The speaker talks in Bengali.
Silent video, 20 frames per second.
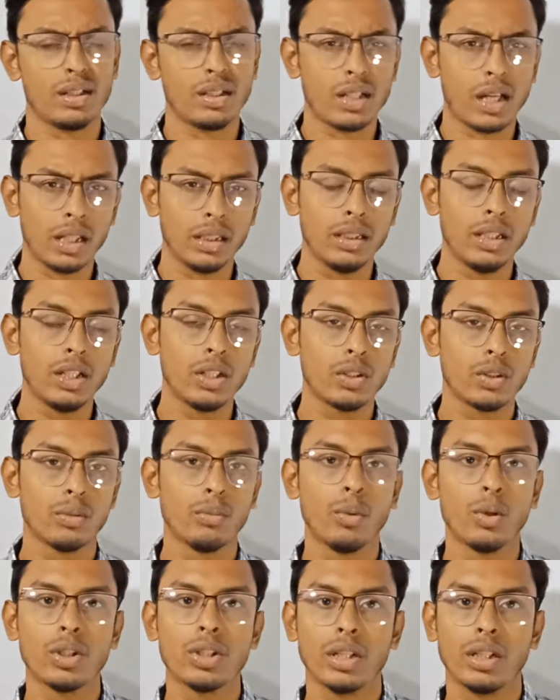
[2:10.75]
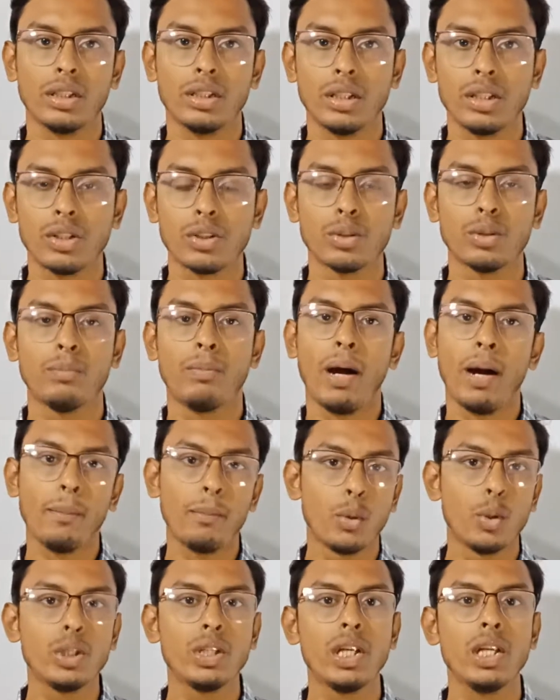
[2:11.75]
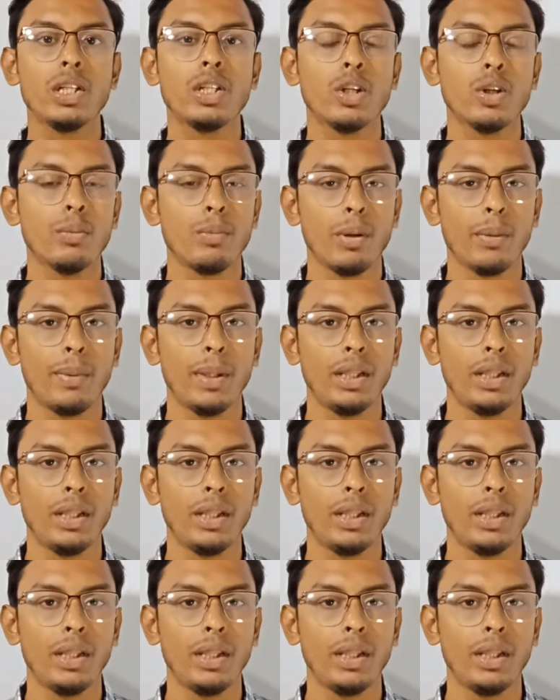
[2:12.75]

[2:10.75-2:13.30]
সাদৃশ্য বৈসাদৃশ্য বা বৈশিষ্ট্যের উপর